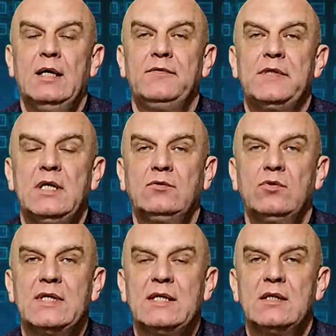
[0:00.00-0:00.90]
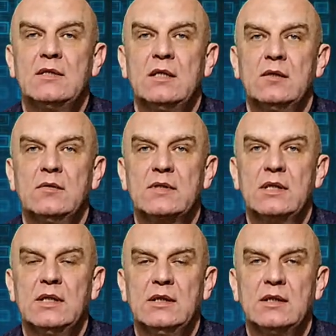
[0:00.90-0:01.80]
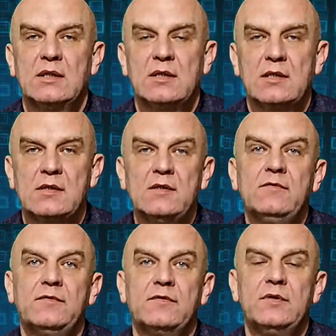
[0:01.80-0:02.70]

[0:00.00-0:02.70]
Все, кто зарегистрировался на этот интенсив,